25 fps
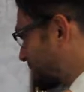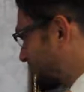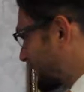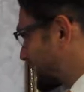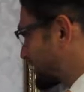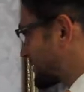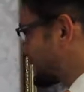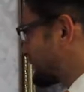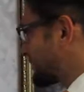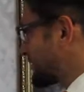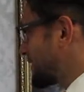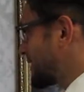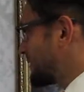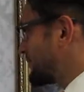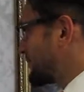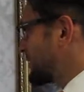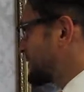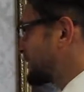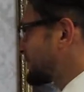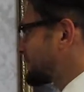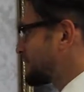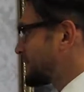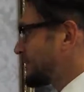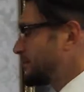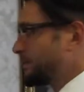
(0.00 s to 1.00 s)
опять же, время,
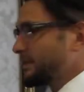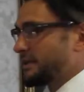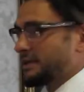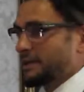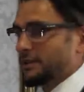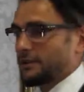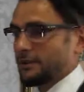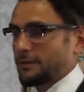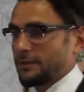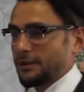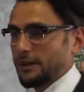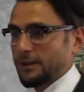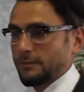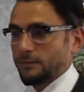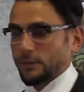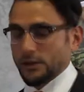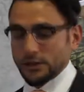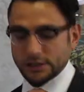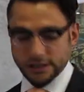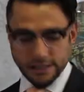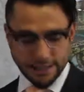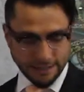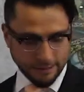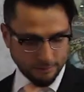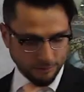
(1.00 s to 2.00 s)
времени не хватает,
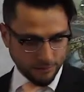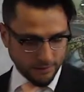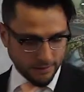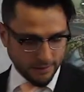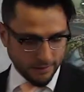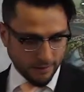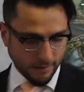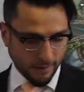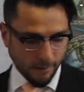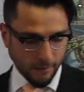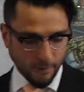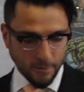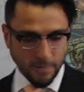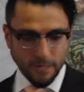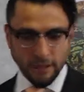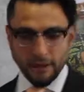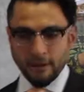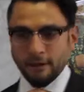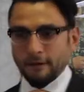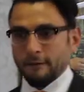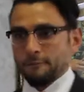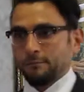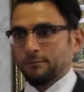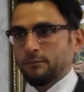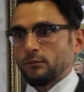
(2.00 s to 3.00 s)
большая компания,
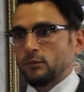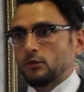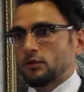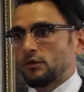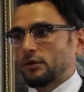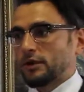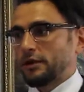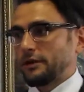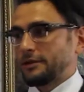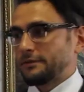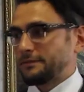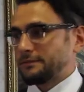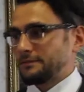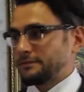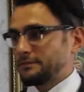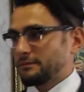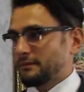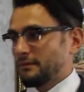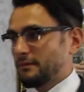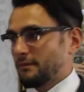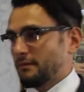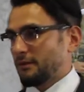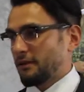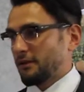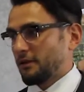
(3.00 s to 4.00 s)
много
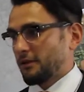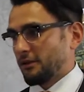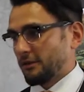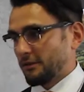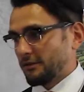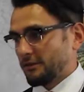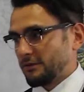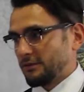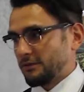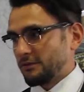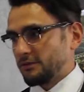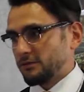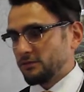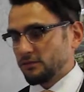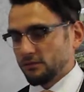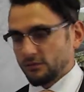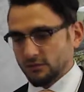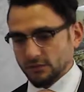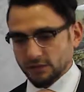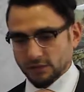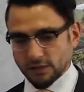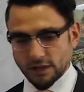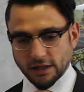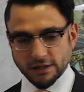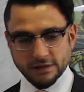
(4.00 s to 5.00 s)

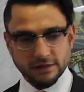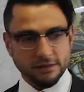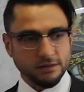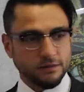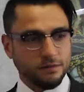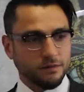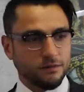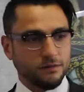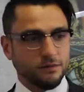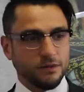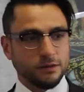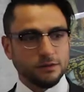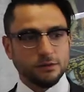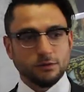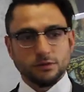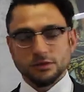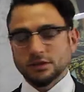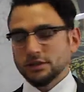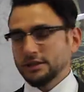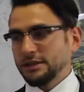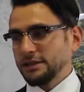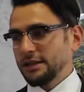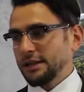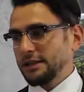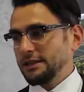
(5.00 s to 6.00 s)
у нас
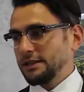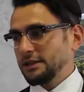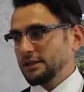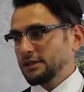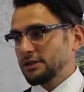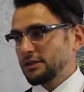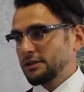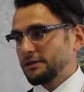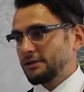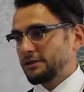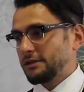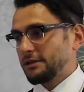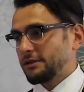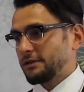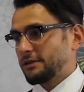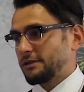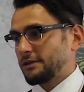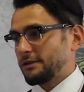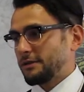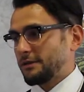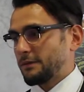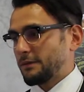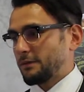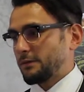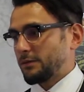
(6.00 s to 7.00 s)
возложено надежд, э,
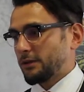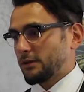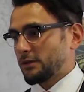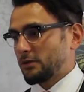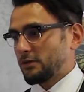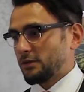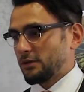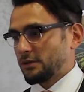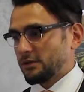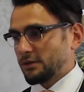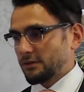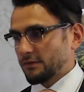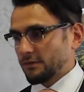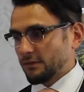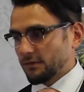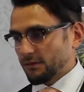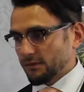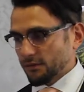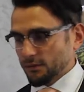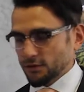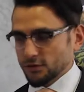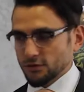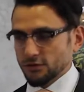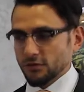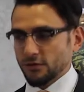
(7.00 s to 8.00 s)
приходится вот
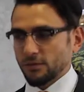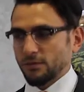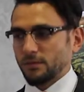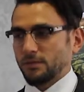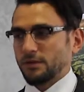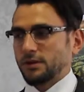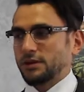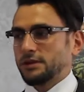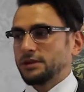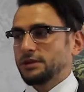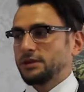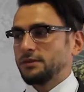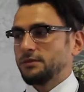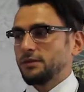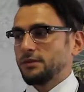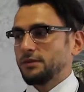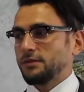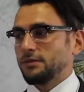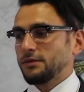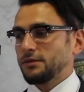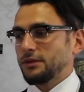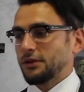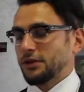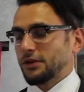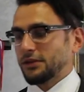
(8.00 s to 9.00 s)
в ручном режиме
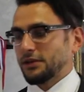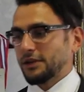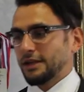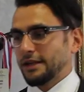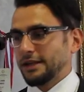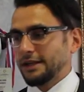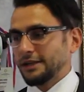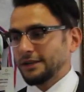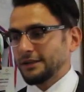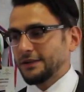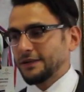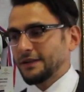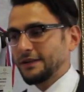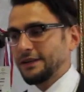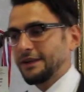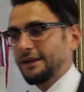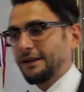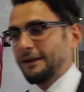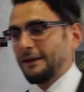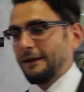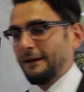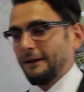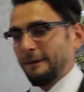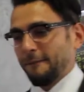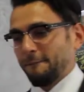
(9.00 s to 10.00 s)
все контролировать,
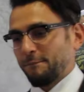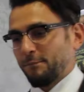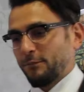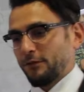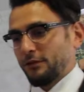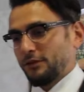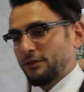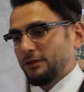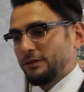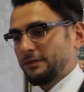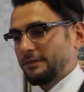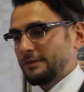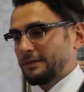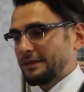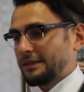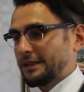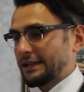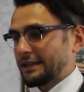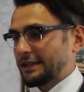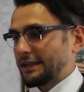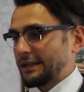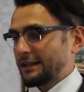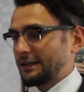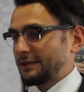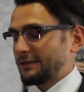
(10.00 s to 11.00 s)
но
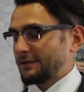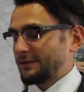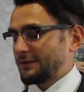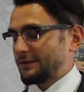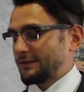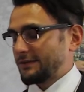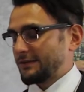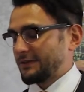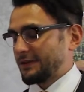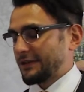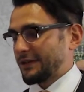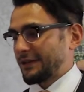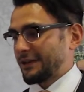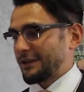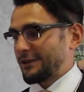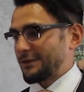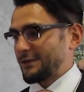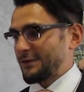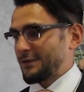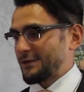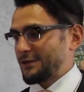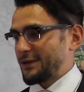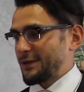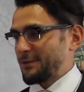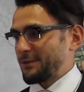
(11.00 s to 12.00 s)
иногда
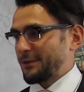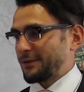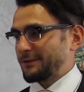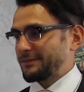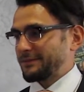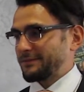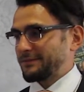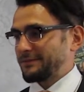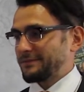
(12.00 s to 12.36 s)
выкрадывая время.